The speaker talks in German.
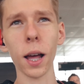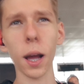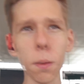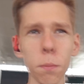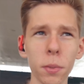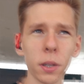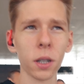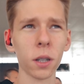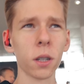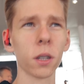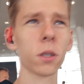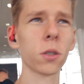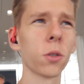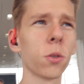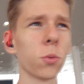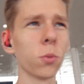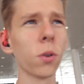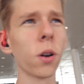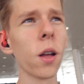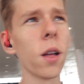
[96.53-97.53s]
Armbändern
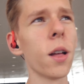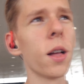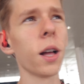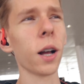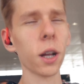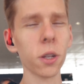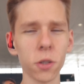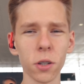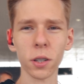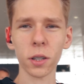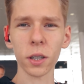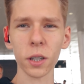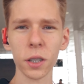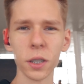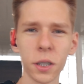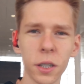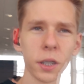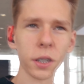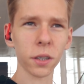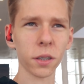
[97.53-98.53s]
dazu. Also hat einen
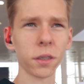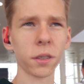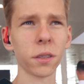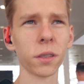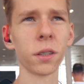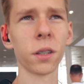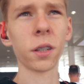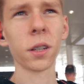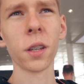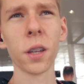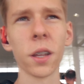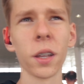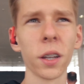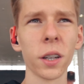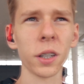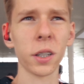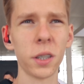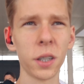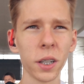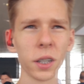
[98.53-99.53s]
richtigen,
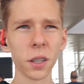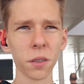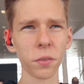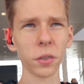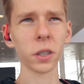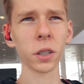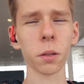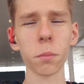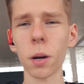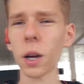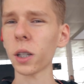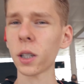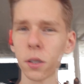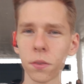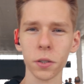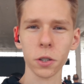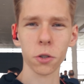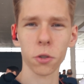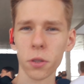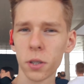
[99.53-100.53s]
richtigen Gewinn gemacht. Das
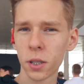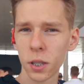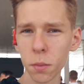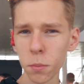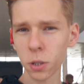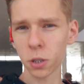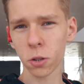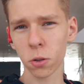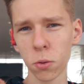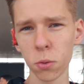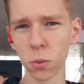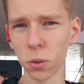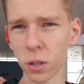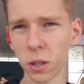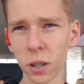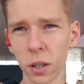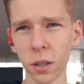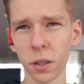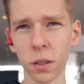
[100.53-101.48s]
war schon ziemlich cool.